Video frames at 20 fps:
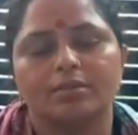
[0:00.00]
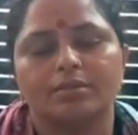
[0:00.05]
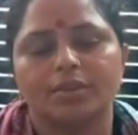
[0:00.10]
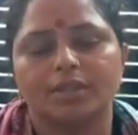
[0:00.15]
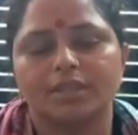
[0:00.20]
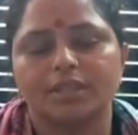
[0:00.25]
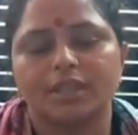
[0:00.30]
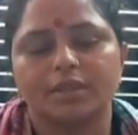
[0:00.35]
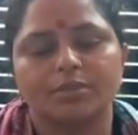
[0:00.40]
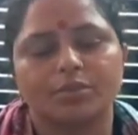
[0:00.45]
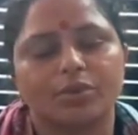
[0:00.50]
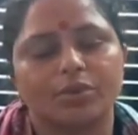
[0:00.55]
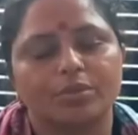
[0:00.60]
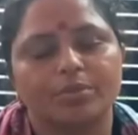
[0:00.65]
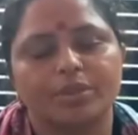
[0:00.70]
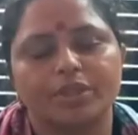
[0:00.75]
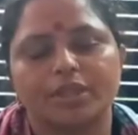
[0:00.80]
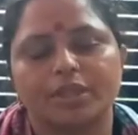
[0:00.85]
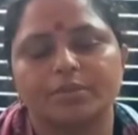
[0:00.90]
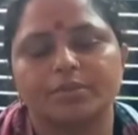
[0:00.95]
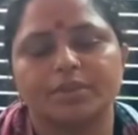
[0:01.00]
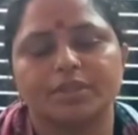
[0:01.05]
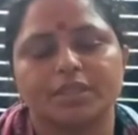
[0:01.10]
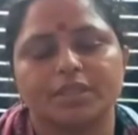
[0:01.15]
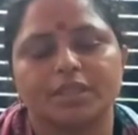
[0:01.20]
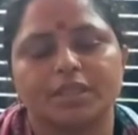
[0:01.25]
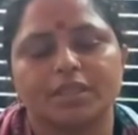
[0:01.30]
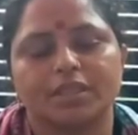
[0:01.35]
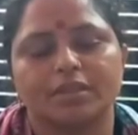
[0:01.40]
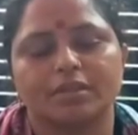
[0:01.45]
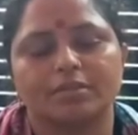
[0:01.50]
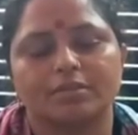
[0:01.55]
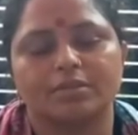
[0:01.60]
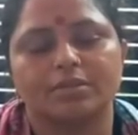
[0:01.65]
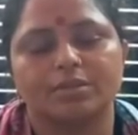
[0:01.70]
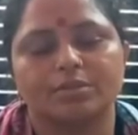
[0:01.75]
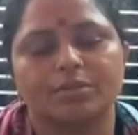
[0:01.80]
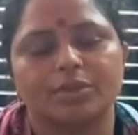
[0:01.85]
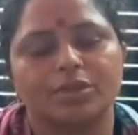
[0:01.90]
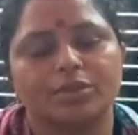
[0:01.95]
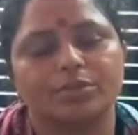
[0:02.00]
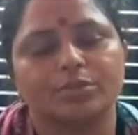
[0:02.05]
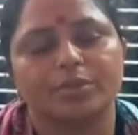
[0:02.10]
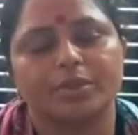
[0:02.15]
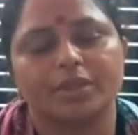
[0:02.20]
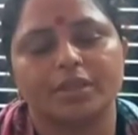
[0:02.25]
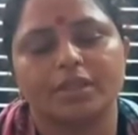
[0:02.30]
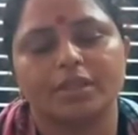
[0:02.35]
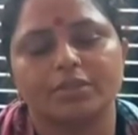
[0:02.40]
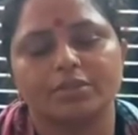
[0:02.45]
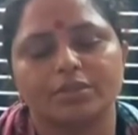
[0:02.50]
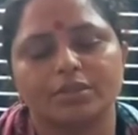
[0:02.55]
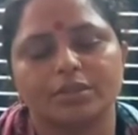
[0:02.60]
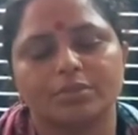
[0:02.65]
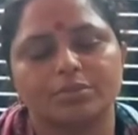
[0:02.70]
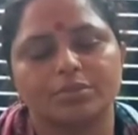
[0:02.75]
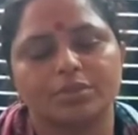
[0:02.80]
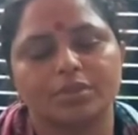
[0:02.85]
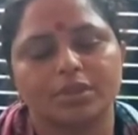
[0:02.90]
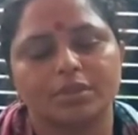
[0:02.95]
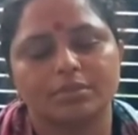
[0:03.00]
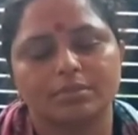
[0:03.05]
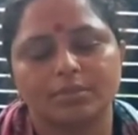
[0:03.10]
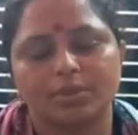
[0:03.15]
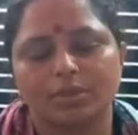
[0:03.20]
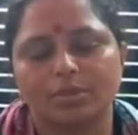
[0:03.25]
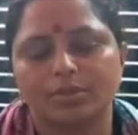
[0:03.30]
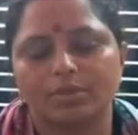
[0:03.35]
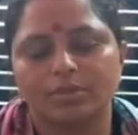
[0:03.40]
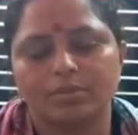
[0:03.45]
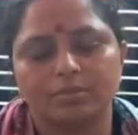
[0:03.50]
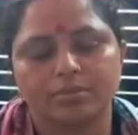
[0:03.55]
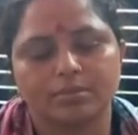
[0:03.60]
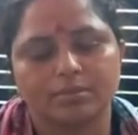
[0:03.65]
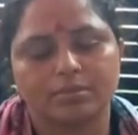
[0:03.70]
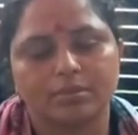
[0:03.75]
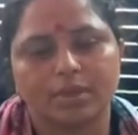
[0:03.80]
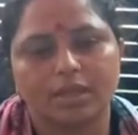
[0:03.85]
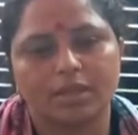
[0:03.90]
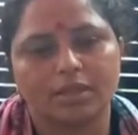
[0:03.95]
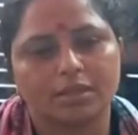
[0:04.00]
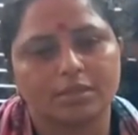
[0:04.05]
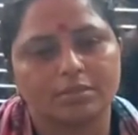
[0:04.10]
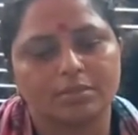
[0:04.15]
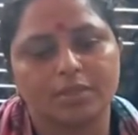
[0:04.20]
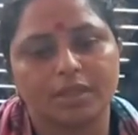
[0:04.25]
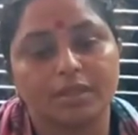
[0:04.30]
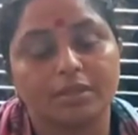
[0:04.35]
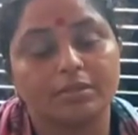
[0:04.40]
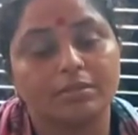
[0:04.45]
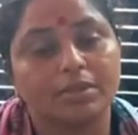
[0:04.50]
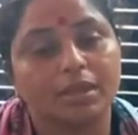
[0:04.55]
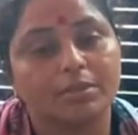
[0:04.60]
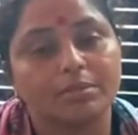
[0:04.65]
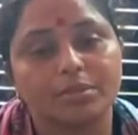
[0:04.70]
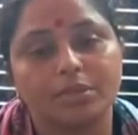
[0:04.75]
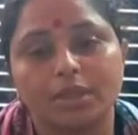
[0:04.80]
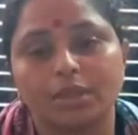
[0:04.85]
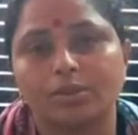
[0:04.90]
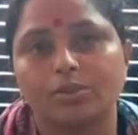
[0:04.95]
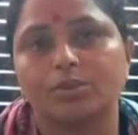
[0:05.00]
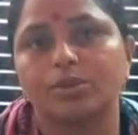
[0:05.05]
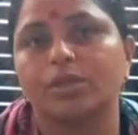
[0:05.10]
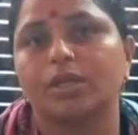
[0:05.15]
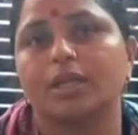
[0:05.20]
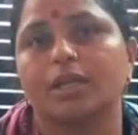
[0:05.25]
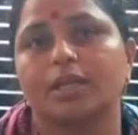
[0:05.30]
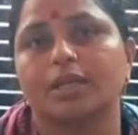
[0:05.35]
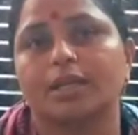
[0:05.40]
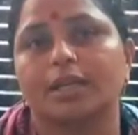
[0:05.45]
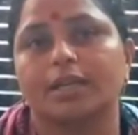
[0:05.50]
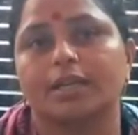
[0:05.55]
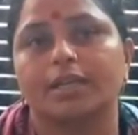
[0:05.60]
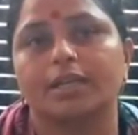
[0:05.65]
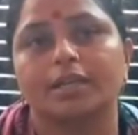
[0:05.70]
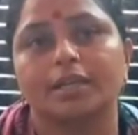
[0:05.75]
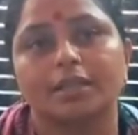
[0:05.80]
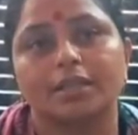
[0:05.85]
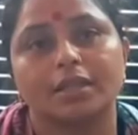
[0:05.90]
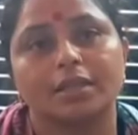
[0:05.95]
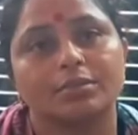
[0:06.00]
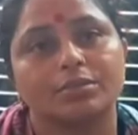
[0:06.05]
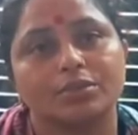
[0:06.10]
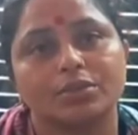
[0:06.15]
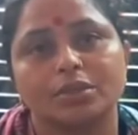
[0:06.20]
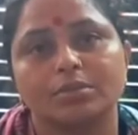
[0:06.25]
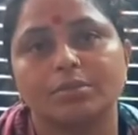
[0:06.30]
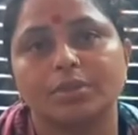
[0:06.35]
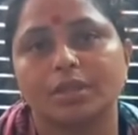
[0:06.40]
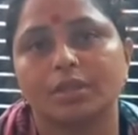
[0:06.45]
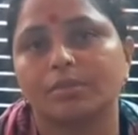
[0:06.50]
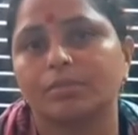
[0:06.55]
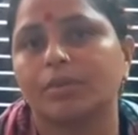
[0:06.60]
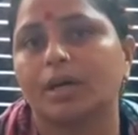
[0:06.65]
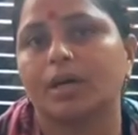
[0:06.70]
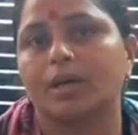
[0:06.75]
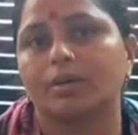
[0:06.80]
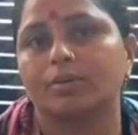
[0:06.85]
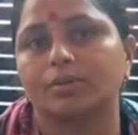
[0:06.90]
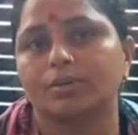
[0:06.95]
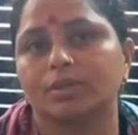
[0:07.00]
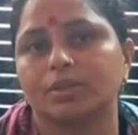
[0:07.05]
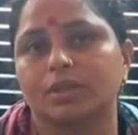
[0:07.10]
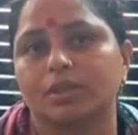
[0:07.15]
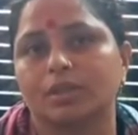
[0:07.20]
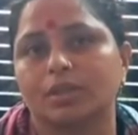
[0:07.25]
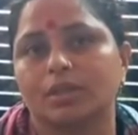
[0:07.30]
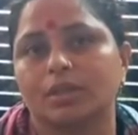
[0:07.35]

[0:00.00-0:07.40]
मेरे साथ बहुत बदतमीजी करी जो मधु थे उसने मुझे बिल्कुल मेरे दम तक घुटने लग गया था इतना मुझे मतलब मारा उसने